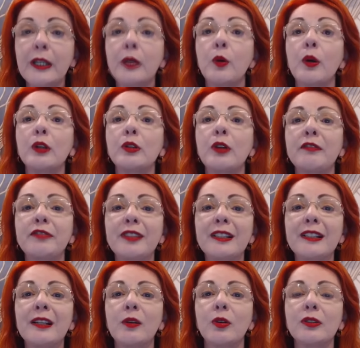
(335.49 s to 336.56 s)
Quando a
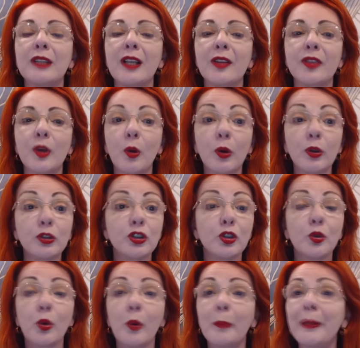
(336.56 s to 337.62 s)
vida acontece onde?
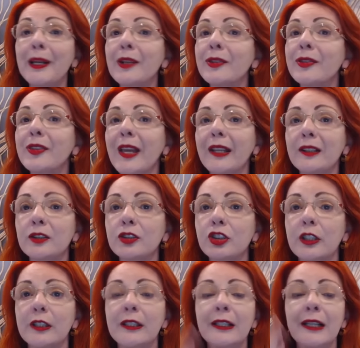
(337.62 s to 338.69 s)
No
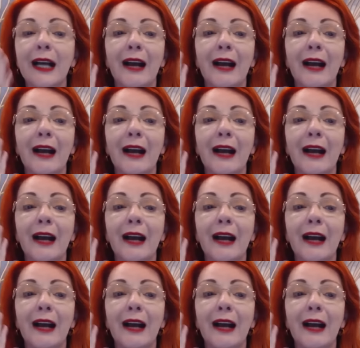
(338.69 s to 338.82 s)
presente.